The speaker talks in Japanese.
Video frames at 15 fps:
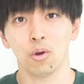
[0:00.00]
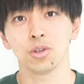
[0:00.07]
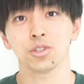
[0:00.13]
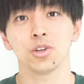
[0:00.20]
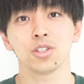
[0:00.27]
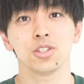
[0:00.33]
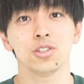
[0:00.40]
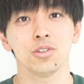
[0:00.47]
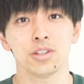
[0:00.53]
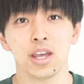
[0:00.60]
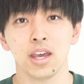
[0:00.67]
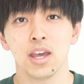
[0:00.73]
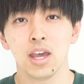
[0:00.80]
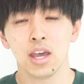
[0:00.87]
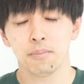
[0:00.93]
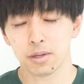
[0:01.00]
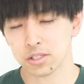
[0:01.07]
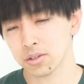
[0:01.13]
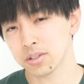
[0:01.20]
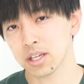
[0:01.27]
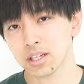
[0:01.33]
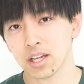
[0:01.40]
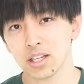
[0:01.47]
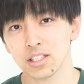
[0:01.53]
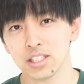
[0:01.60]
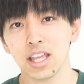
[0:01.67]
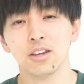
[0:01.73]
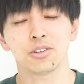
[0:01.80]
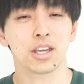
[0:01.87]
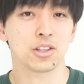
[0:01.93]
保証するので、まあ、そんな感じ
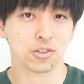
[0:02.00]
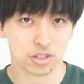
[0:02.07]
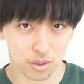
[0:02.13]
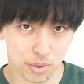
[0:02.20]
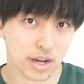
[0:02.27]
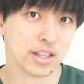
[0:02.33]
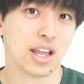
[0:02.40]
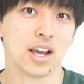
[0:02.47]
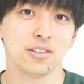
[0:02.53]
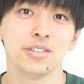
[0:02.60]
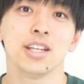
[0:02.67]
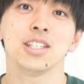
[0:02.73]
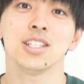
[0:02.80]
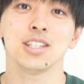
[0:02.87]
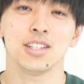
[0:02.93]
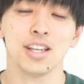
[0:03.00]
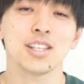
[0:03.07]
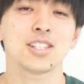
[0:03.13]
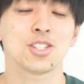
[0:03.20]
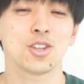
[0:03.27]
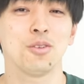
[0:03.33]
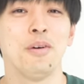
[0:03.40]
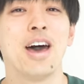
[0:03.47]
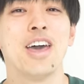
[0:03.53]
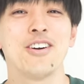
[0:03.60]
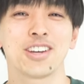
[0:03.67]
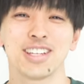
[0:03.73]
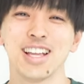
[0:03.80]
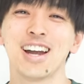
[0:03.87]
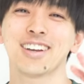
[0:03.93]
で受け取ってもらえたら嬉しいですちょっと前
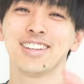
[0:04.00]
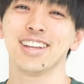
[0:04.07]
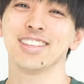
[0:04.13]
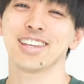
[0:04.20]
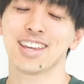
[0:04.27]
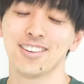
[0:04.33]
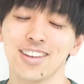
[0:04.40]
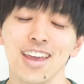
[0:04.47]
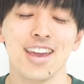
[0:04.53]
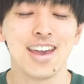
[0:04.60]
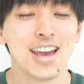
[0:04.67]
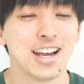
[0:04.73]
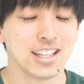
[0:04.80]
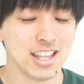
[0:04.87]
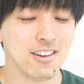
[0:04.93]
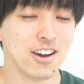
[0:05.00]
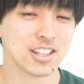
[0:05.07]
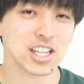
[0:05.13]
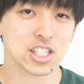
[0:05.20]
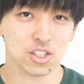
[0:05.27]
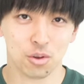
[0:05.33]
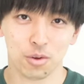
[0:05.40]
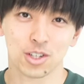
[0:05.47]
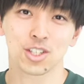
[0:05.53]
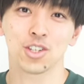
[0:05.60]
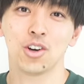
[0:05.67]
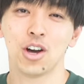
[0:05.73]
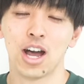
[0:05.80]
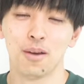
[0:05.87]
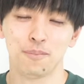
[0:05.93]
置き長くなったけどねでは私の目
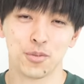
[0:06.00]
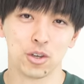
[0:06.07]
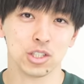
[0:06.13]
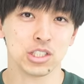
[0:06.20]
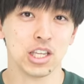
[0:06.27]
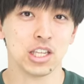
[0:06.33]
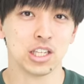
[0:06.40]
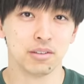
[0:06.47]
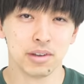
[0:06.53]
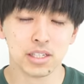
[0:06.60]
標を発表していき